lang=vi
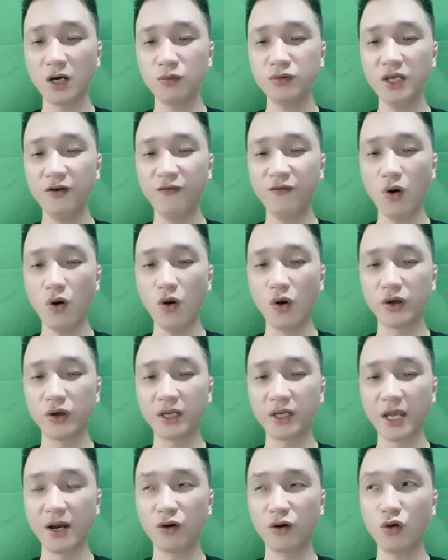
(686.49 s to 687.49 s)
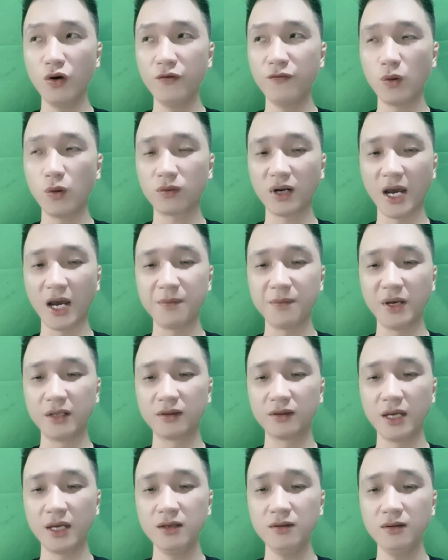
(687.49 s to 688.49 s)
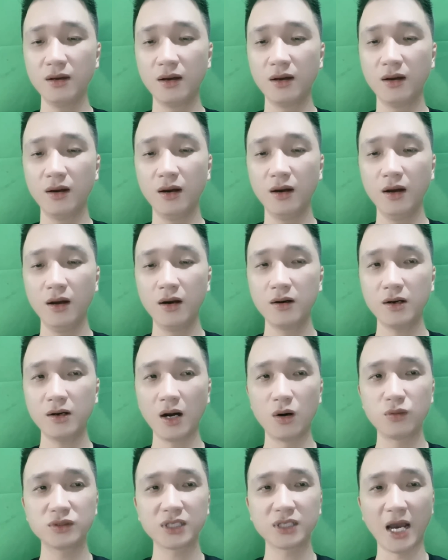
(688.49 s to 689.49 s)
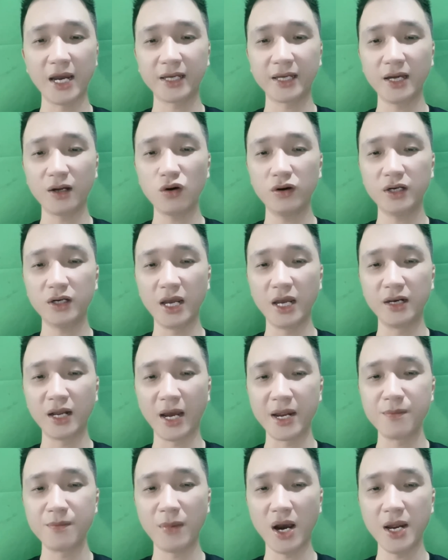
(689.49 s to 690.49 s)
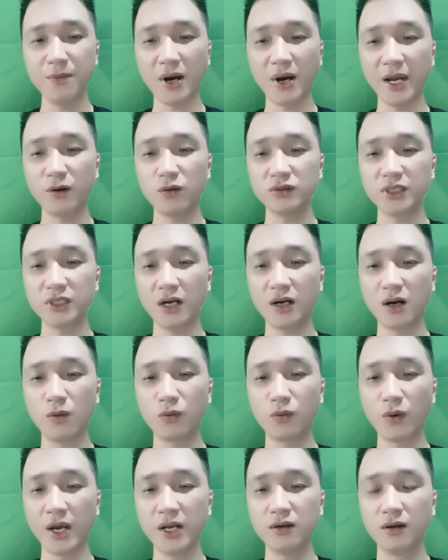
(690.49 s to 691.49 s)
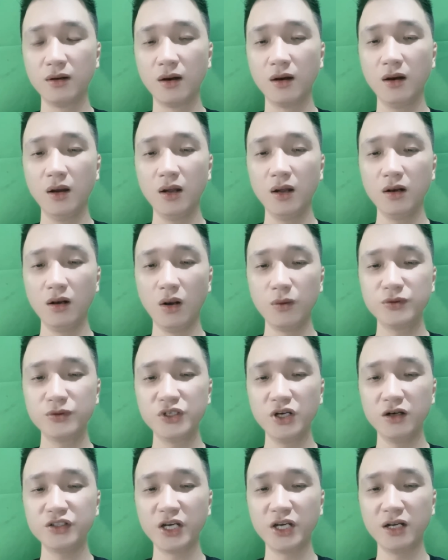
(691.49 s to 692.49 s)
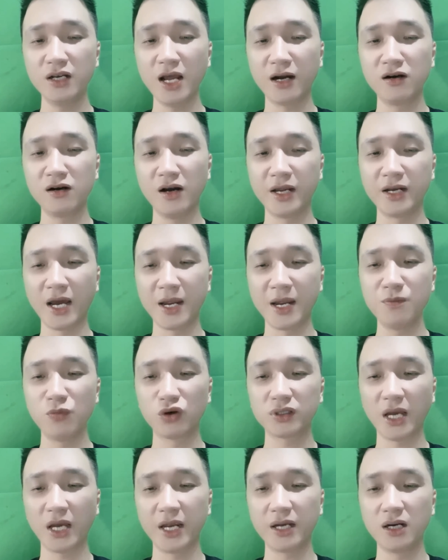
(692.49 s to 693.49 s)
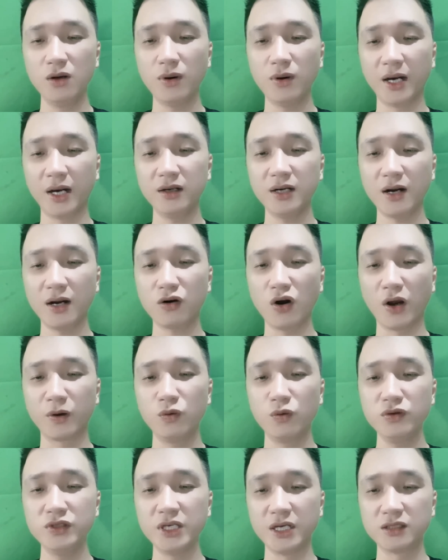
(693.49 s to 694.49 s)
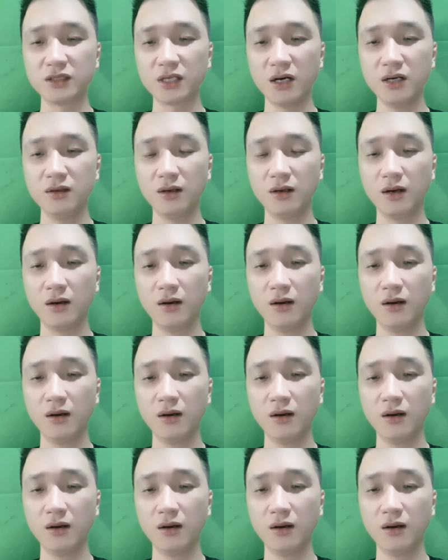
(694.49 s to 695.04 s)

rỗng như vô hồn kia khôi phục lại bình tĩnh. Không sai cái con khỉ này mãi mãi cũng sẽ không quên. Lúc trước chính là người này một tay cứu hắn ra khỏi ngũ trì sơn.